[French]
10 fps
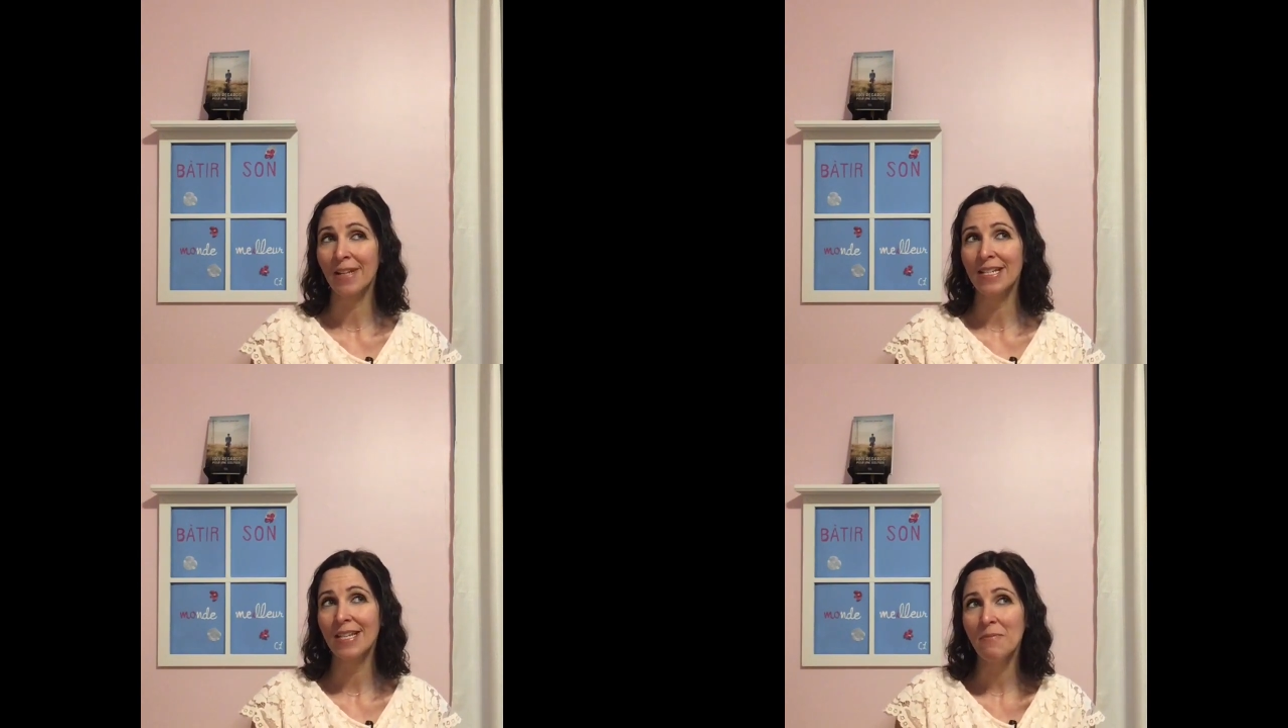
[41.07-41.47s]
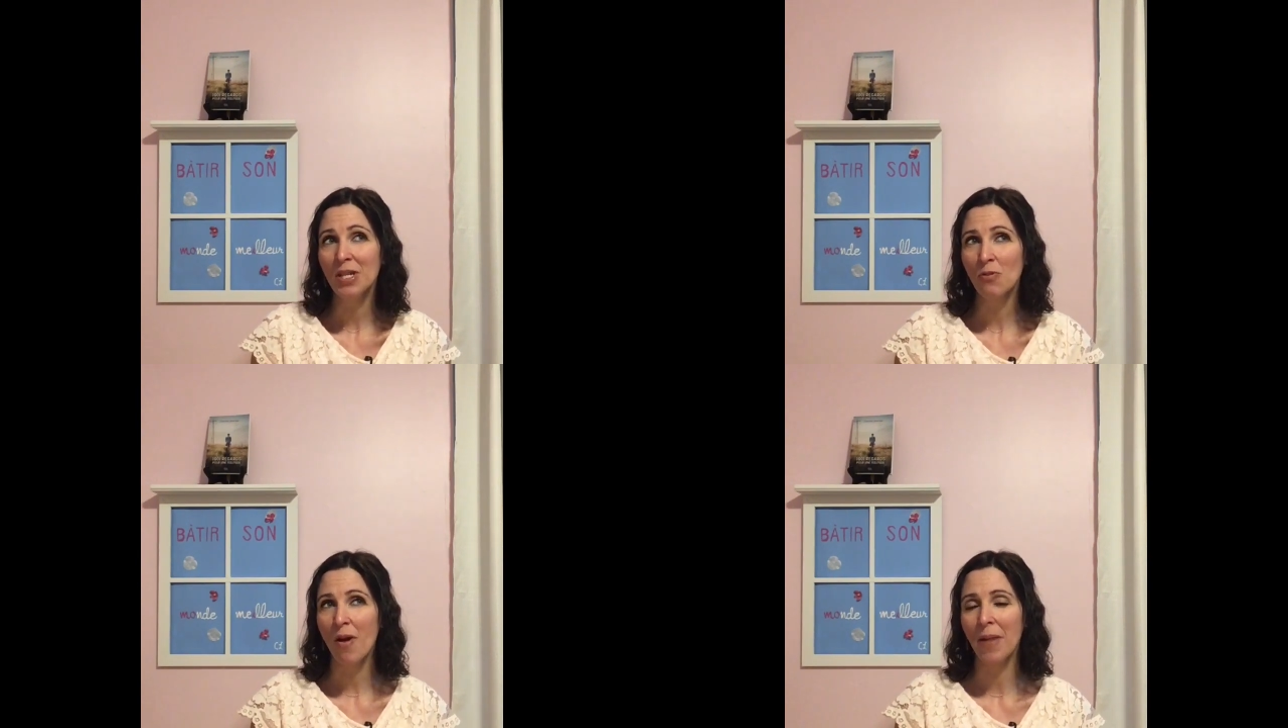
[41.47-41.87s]
s'aimer
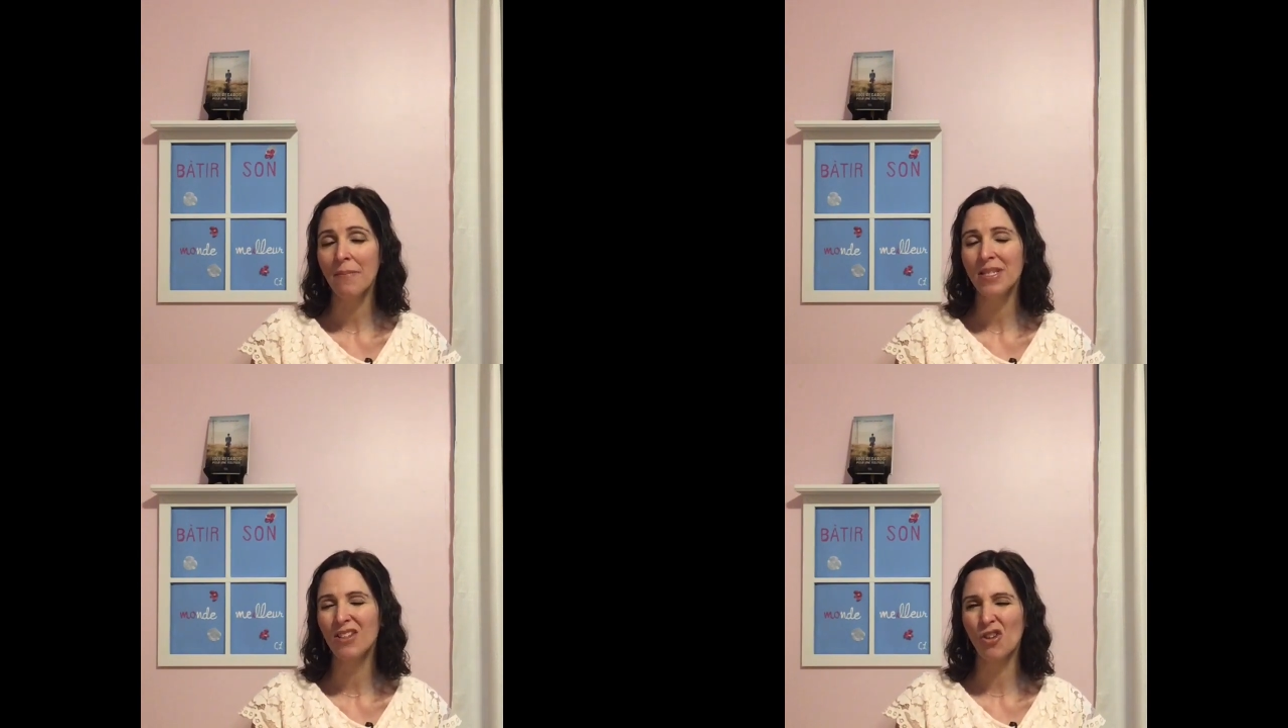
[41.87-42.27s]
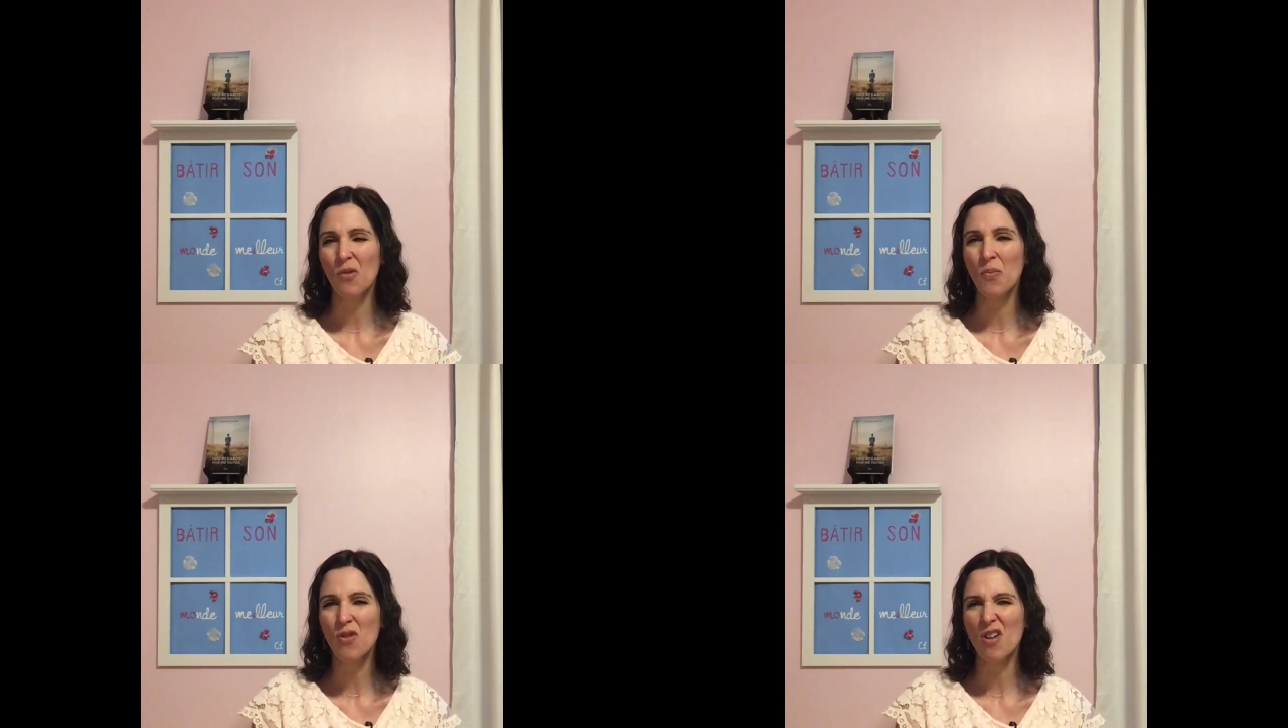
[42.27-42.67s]
soi-même, c'est un
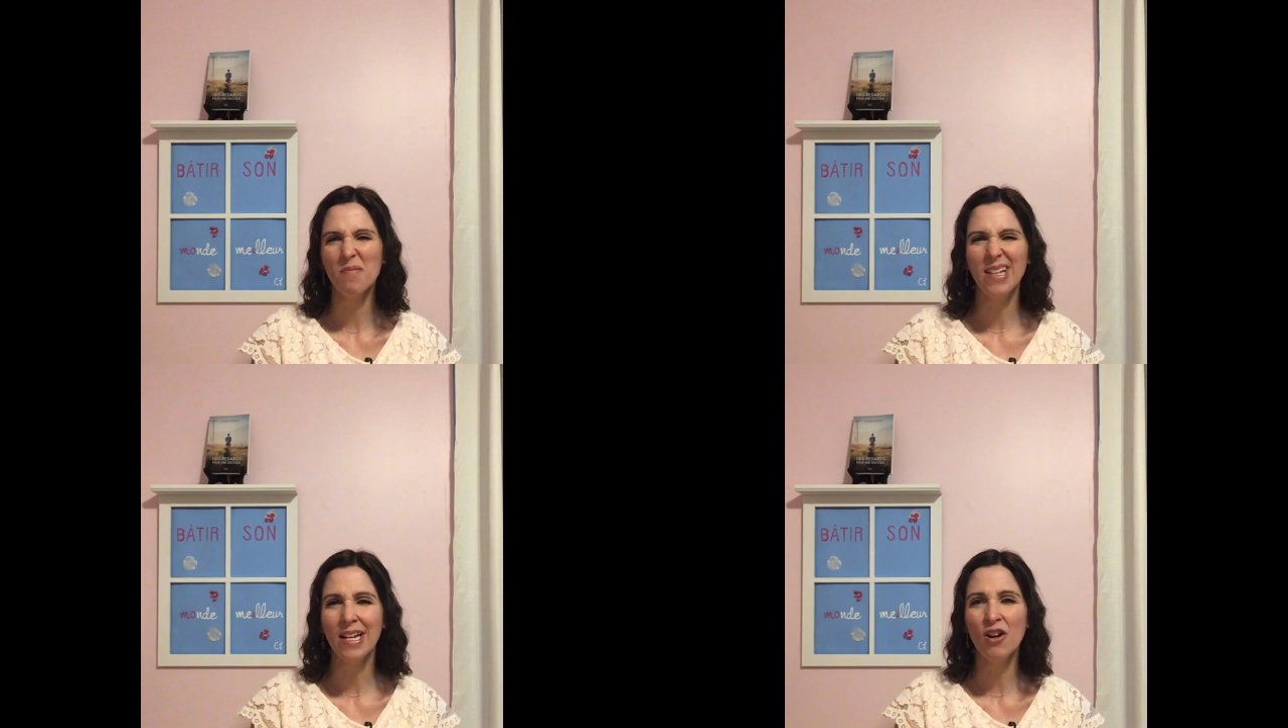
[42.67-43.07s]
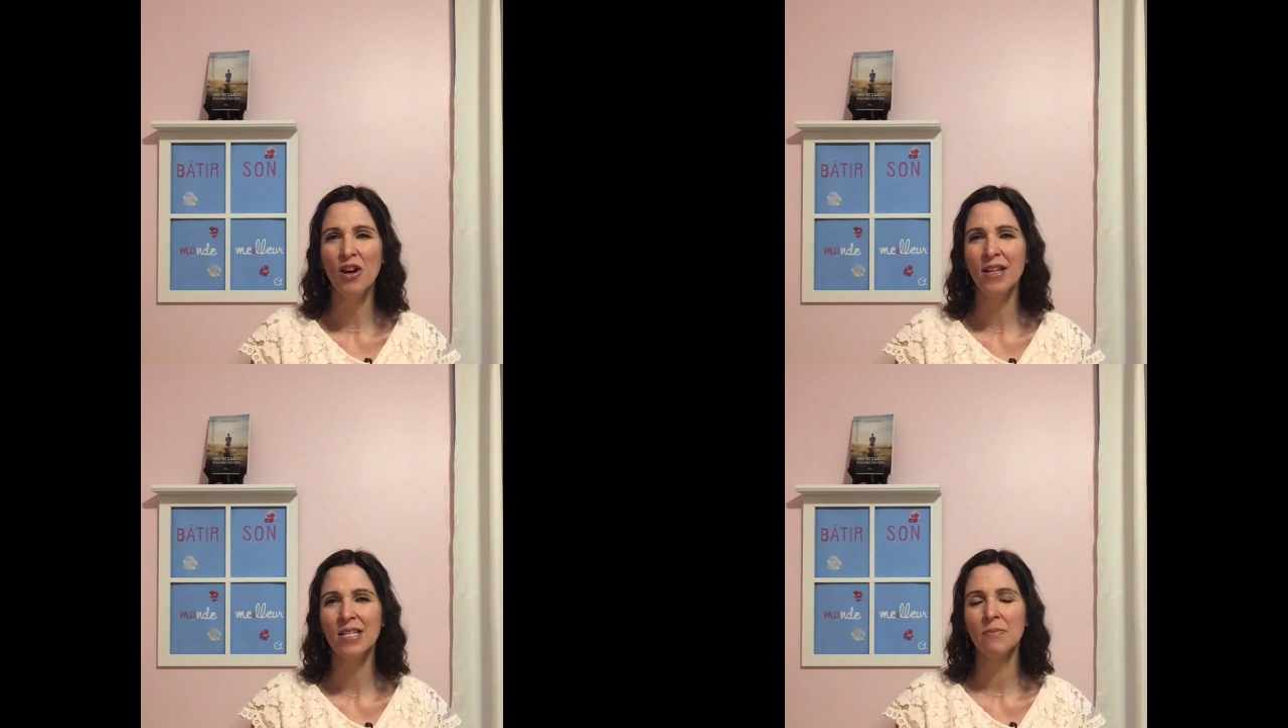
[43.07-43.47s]
peu comme de
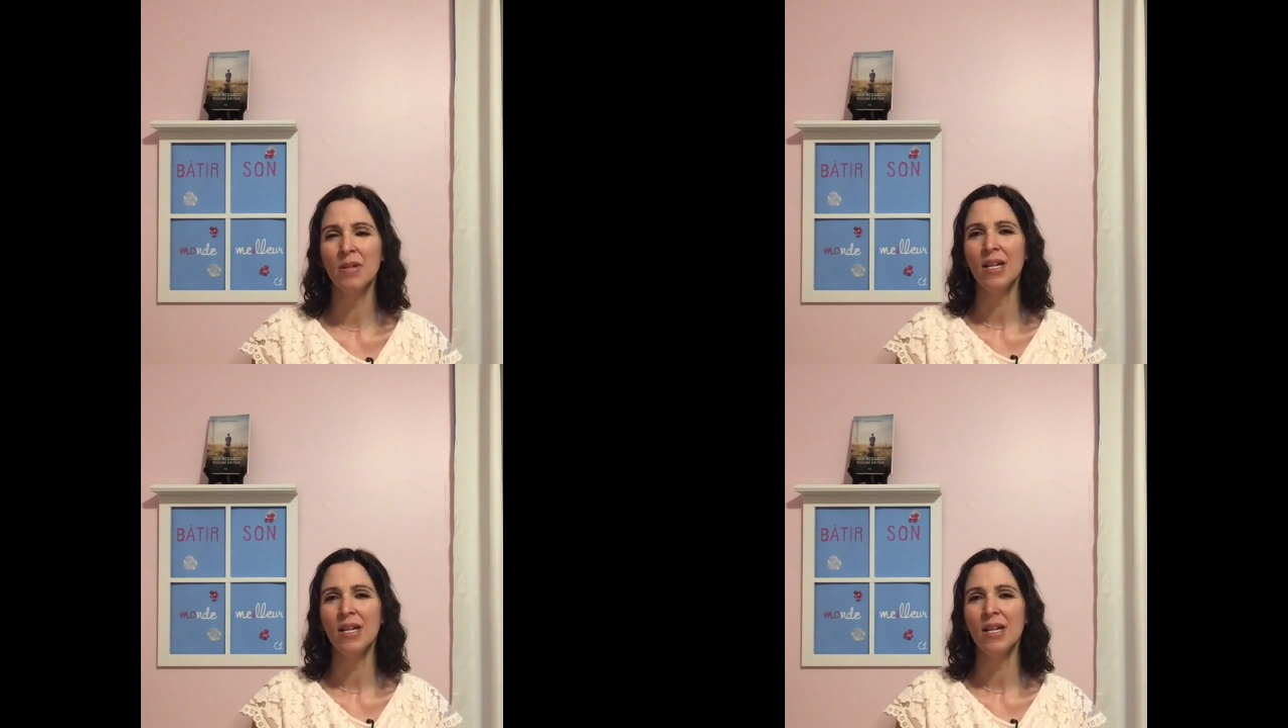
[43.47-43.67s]
l'égoïsme.